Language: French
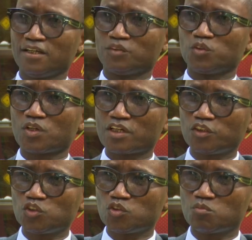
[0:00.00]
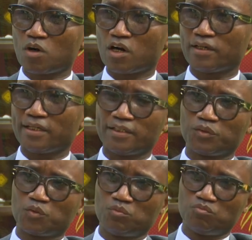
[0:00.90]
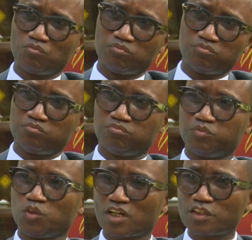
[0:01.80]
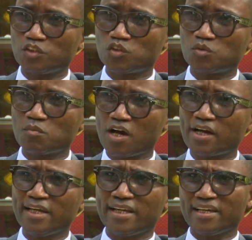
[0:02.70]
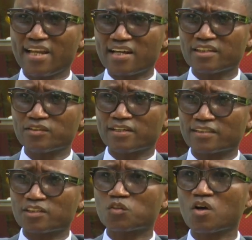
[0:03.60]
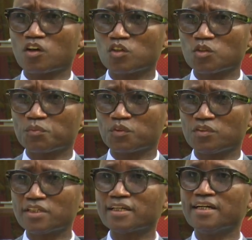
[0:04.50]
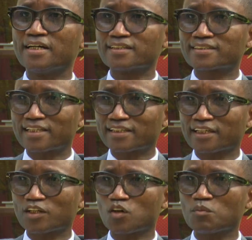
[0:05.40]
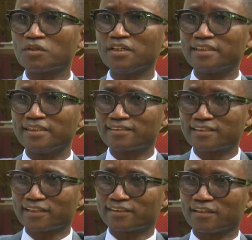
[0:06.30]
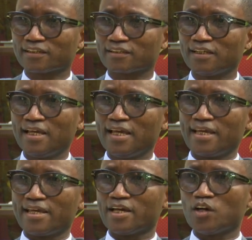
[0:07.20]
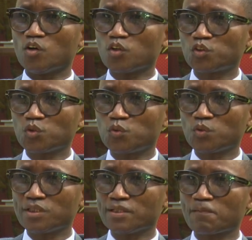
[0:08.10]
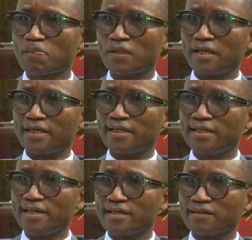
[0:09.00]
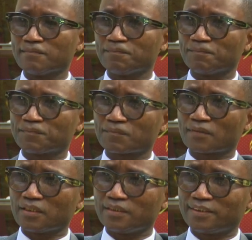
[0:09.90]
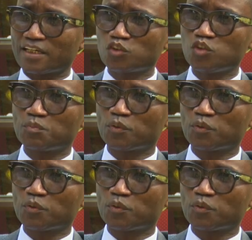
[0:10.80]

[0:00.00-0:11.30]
durant 18 mois. Et durant 18 mois, il a redressé, quoi que l'on puisse dire, un certain nombre de secteurs. Et aujourd'hui, il est dans une